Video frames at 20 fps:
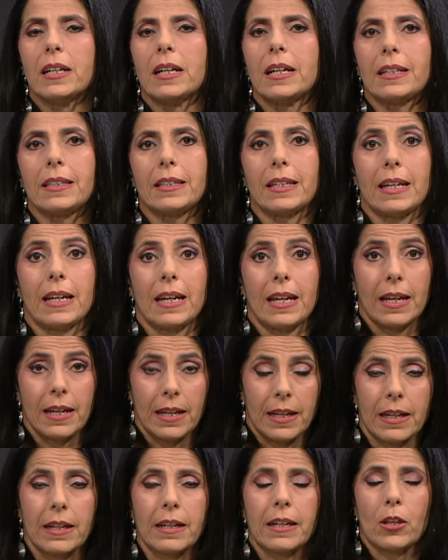
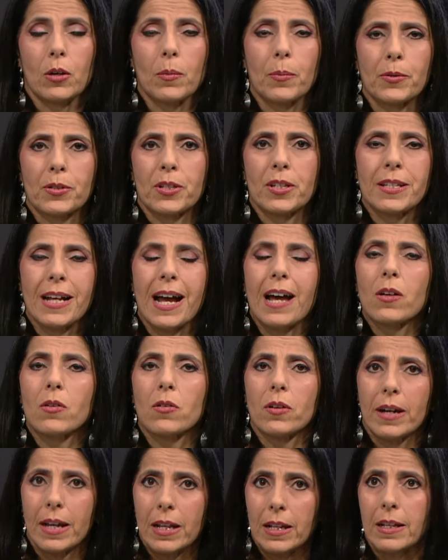Este, quedó
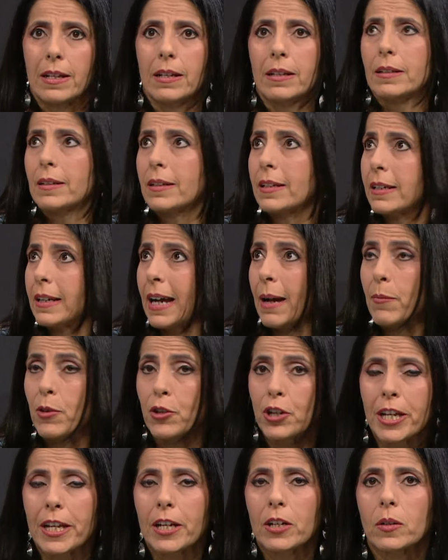procesado el
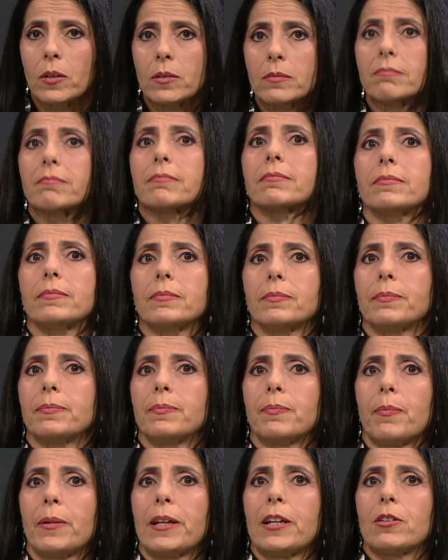camionero,
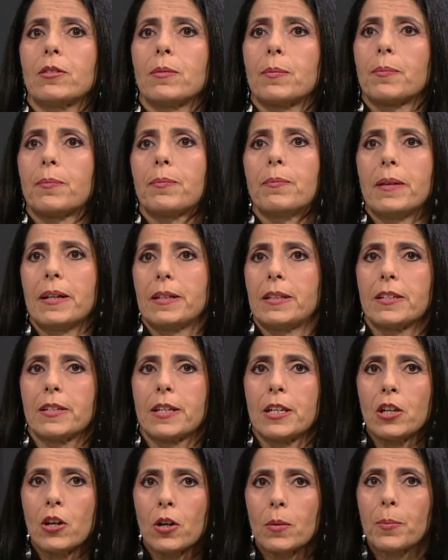pero este
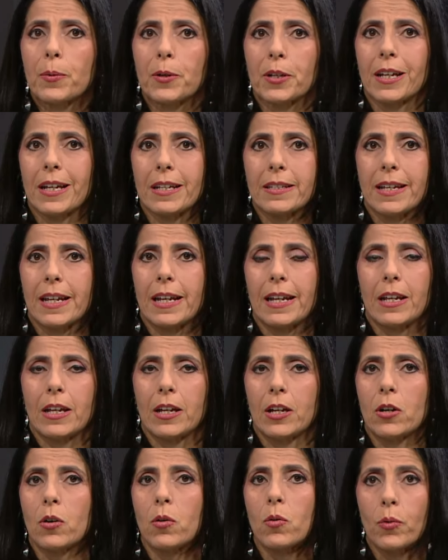señor, ¿por qué se
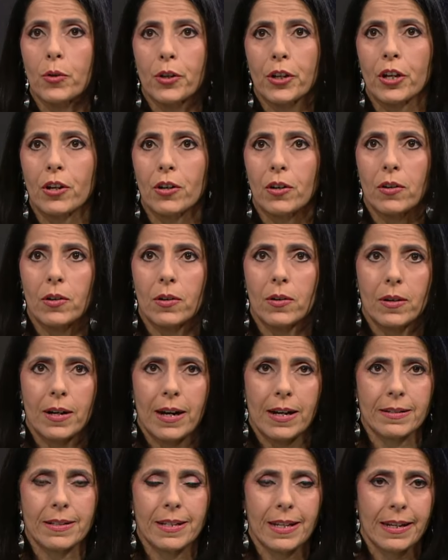le ocurrió
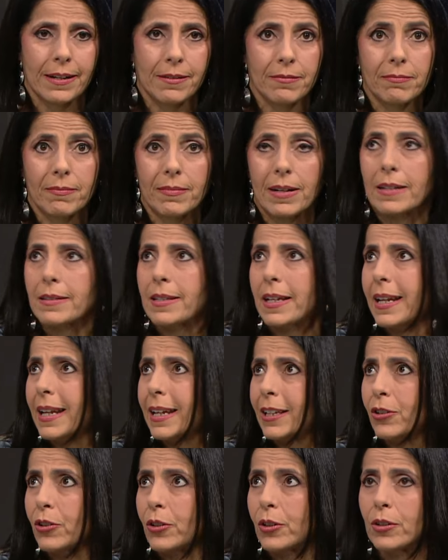hacer, hacer
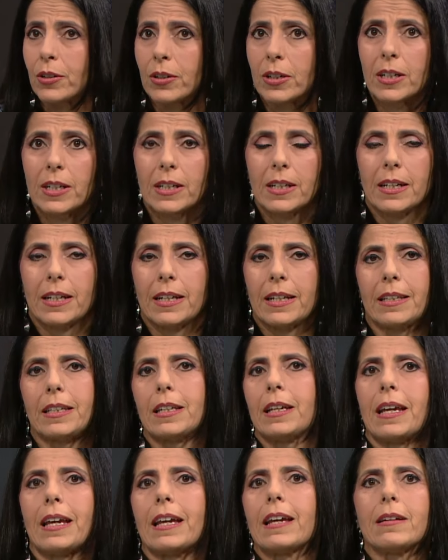esto? ¿no?
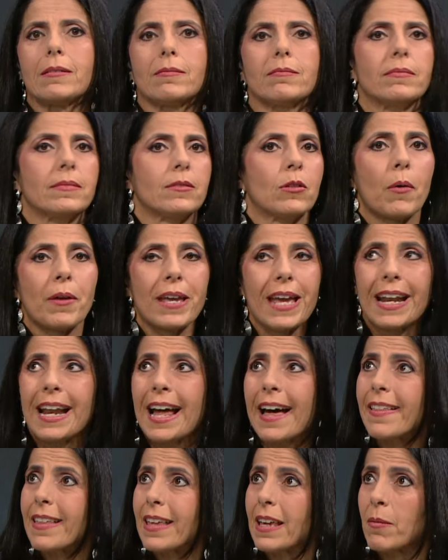Este, no había
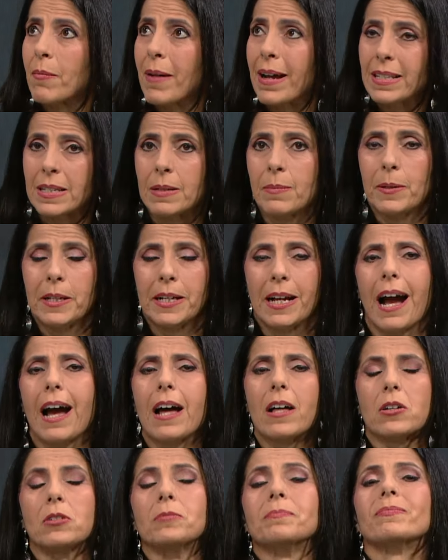nadie más
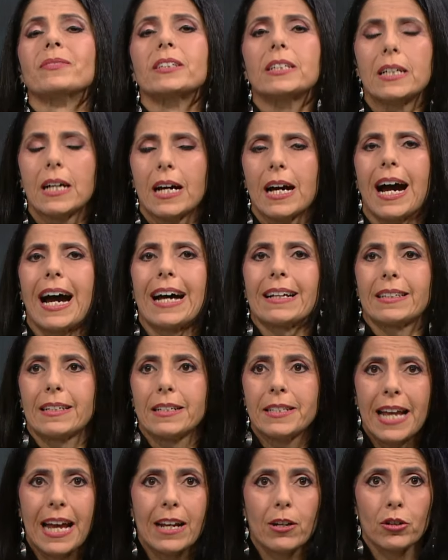implicado.
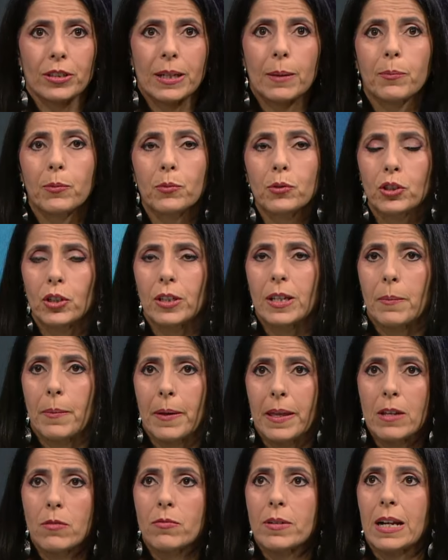Astesiano está a punto de
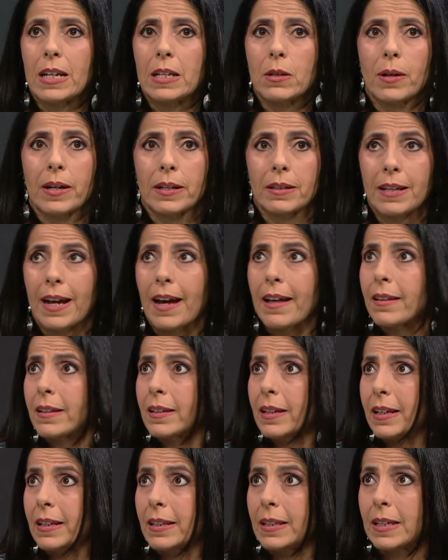pedir una libertad
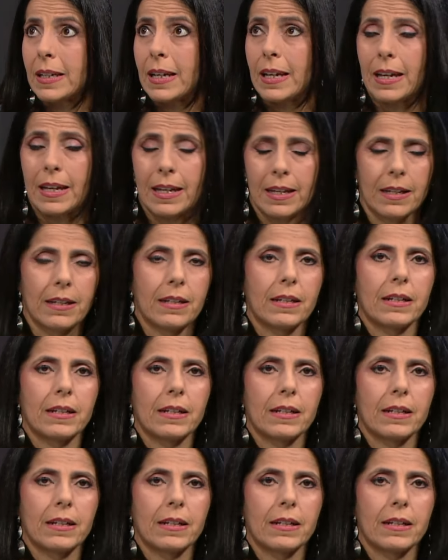este,